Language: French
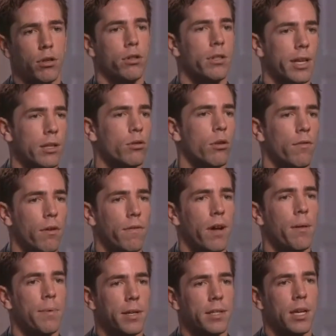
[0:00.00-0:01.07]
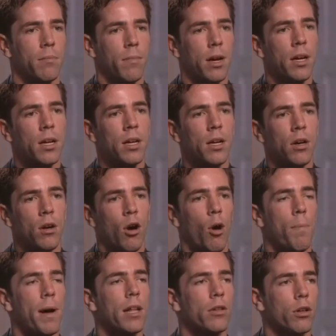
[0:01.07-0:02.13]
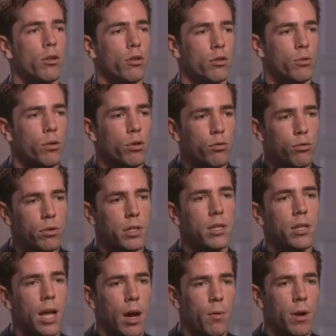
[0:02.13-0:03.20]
que ce qu'on va faire présentement. On parle de construire une usine à